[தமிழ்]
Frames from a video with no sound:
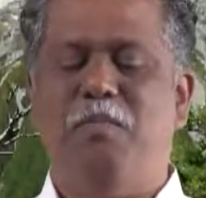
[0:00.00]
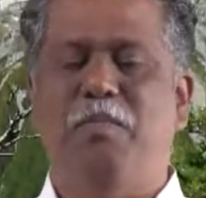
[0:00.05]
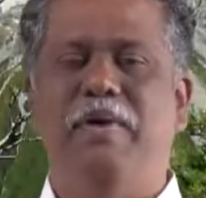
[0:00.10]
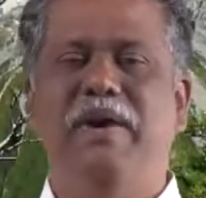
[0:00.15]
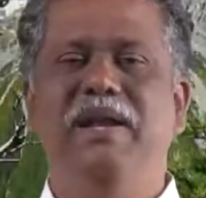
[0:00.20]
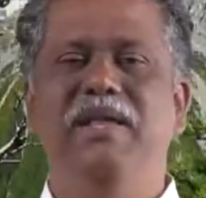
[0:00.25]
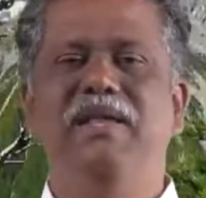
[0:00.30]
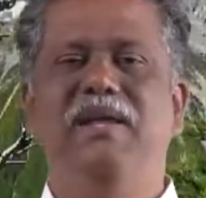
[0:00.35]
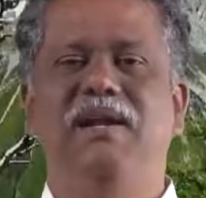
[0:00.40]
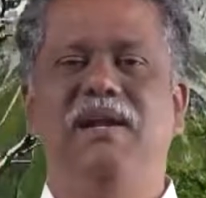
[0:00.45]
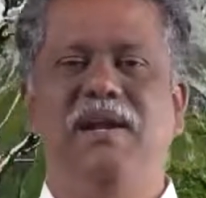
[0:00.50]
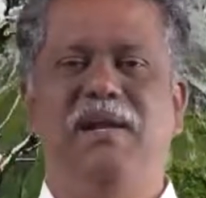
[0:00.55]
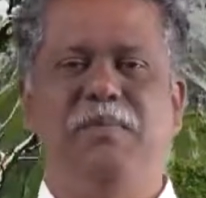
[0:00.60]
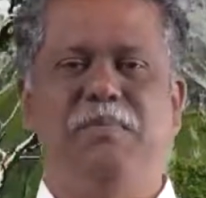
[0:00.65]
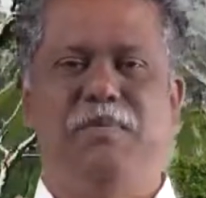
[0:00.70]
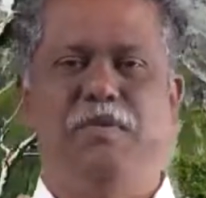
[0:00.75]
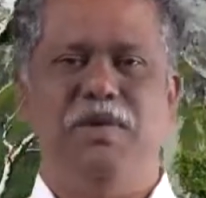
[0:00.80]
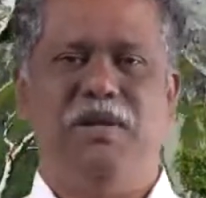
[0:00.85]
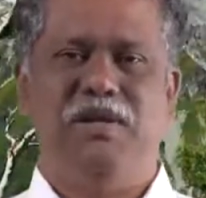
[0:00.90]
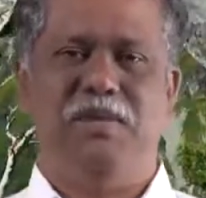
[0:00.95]
மனிதர்களை
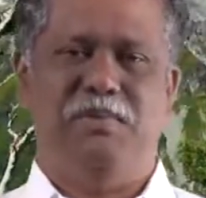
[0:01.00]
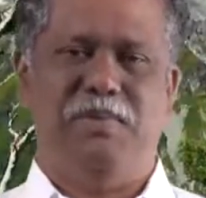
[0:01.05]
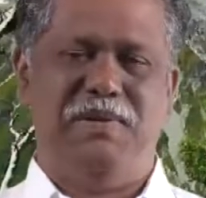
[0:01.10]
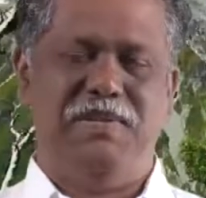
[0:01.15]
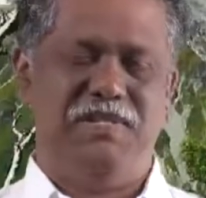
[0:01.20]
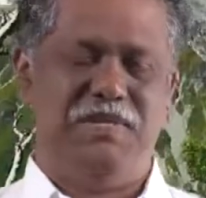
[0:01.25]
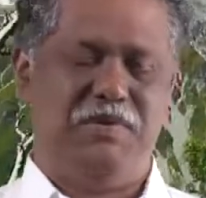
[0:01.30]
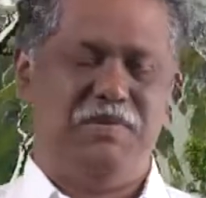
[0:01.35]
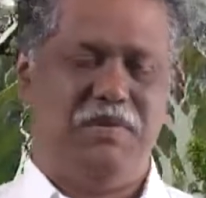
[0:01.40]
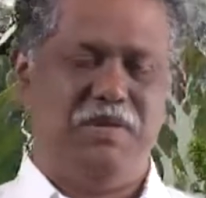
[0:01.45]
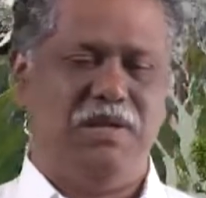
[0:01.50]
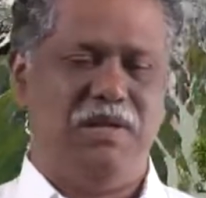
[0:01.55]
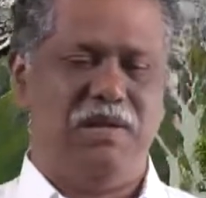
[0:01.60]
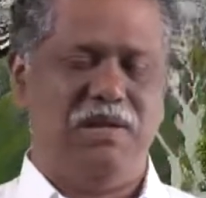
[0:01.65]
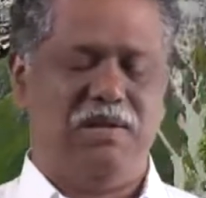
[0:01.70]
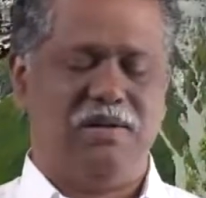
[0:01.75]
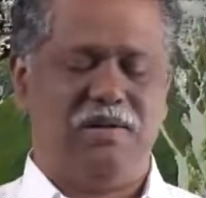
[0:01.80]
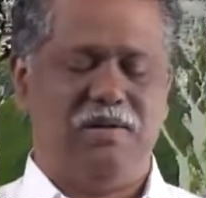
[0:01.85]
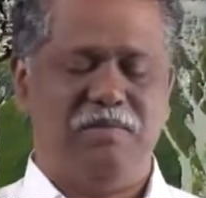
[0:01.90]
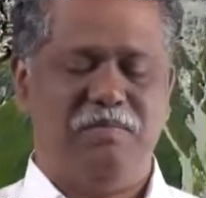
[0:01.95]
புகழ்ந்து பேசிக்
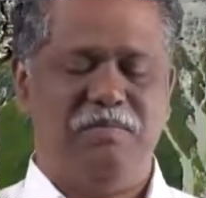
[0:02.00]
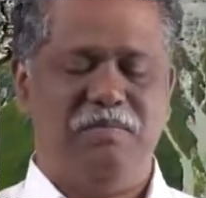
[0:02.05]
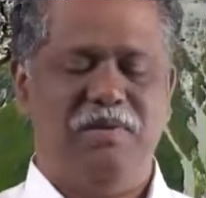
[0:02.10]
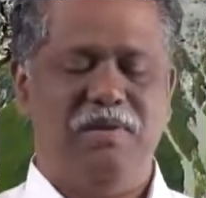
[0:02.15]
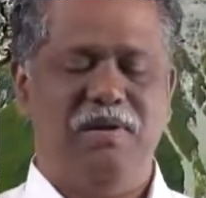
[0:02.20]
கொண்டிருக்கிறோம்